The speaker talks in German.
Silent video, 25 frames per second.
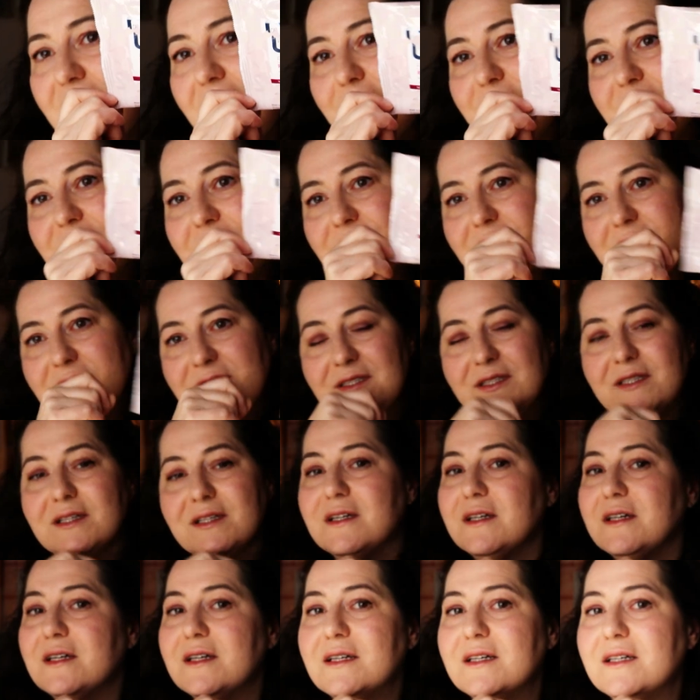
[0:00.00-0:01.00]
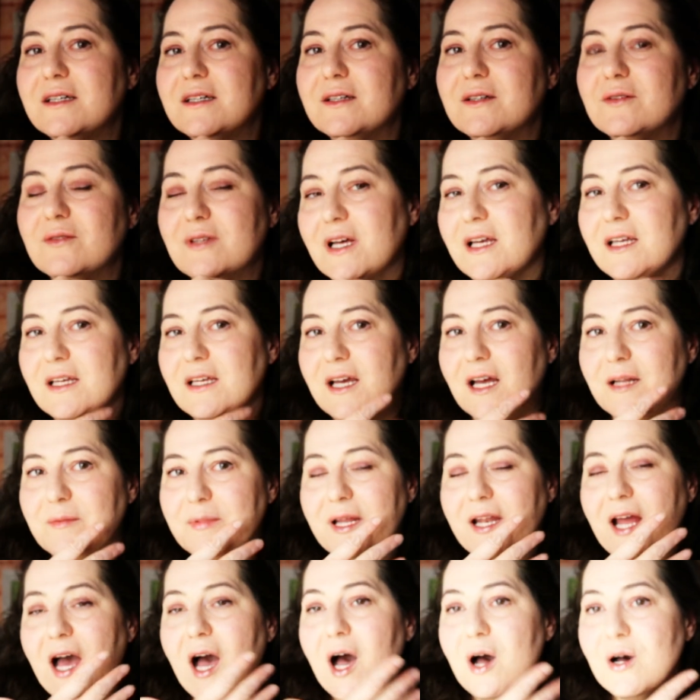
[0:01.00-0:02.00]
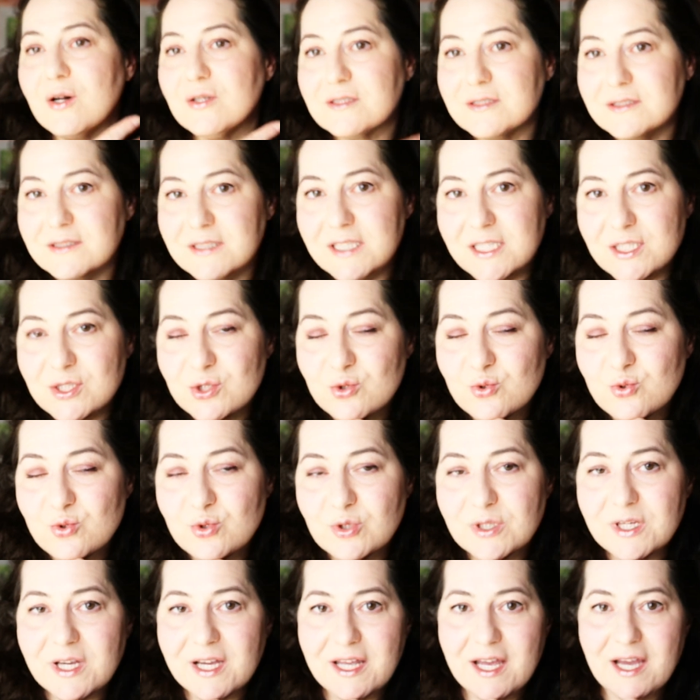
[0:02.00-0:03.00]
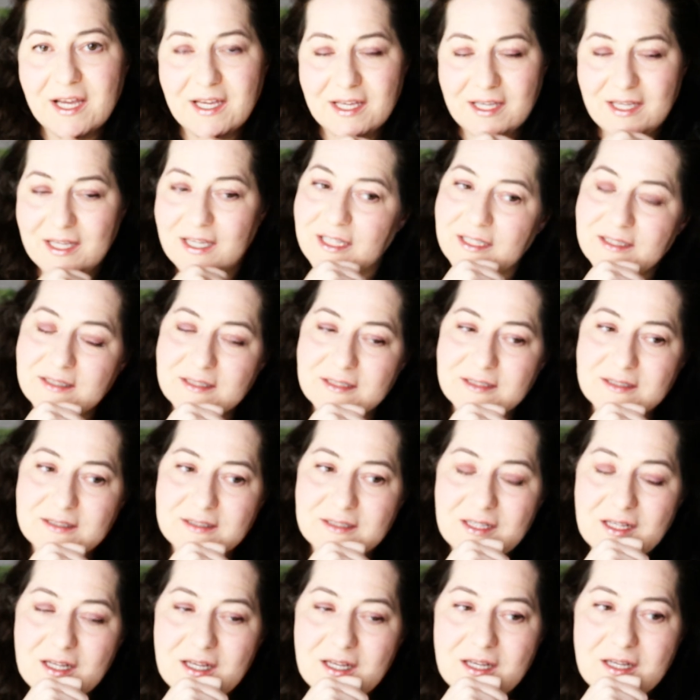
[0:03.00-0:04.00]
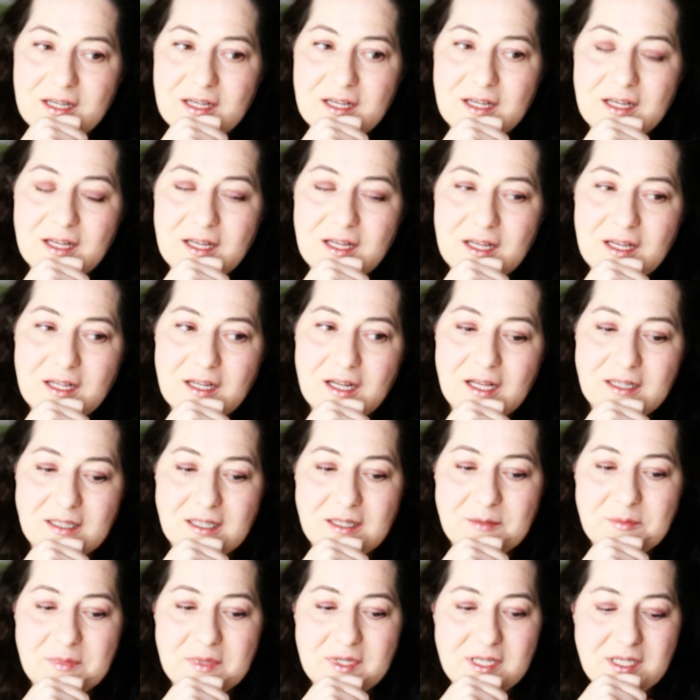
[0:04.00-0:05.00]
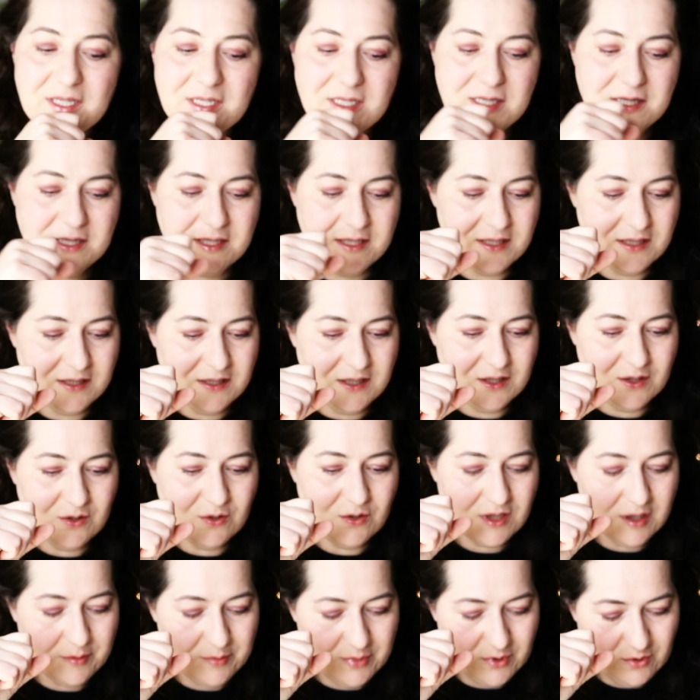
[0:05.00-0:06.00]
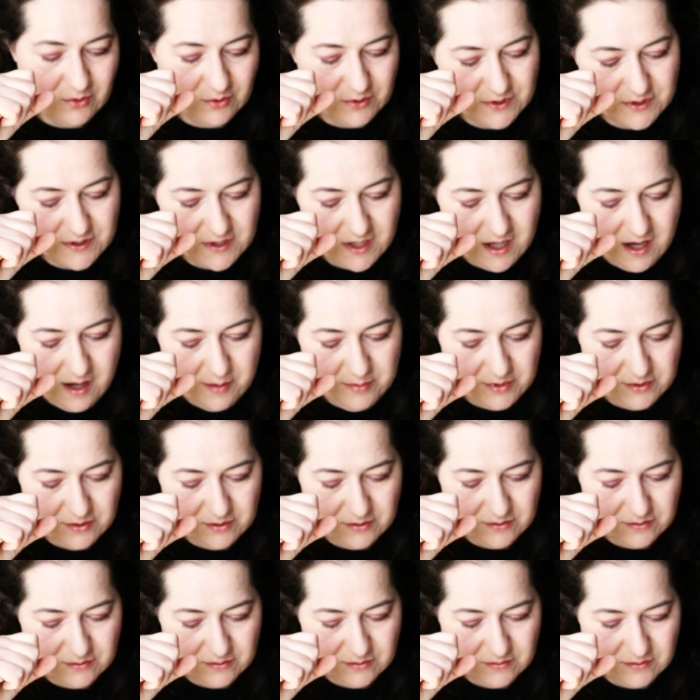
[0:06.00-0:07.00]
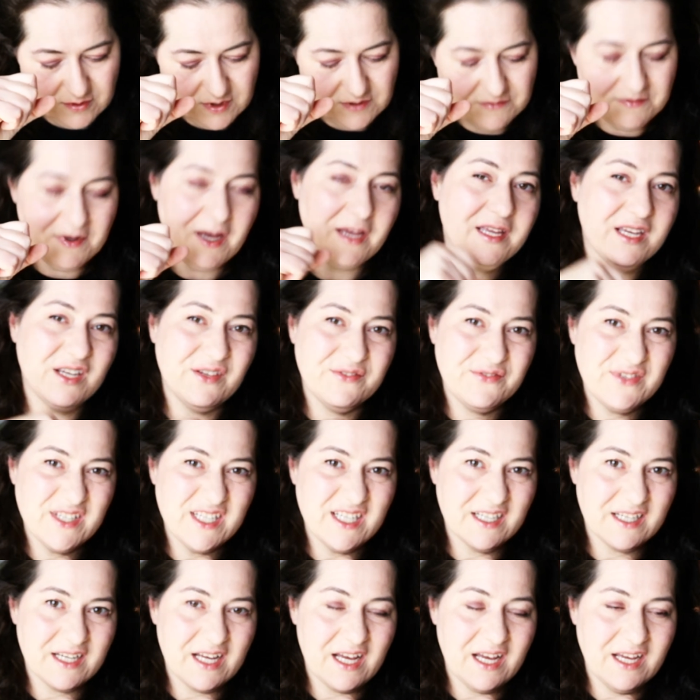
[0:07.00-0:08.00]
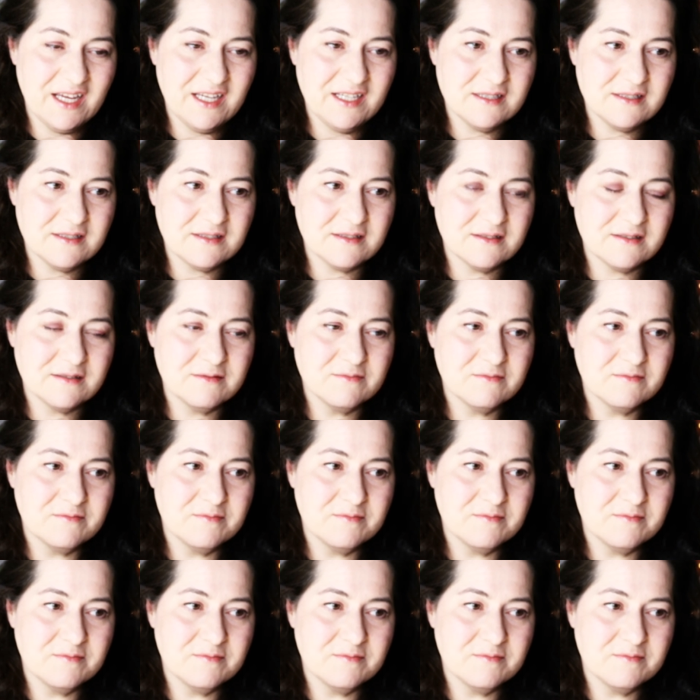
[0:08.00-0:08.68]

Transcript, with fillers: habe ich oder hat meine Haut nicht so gut reagiert, nachdem ich die Tücher benutzt habe. Sie war irgendwie gereizt.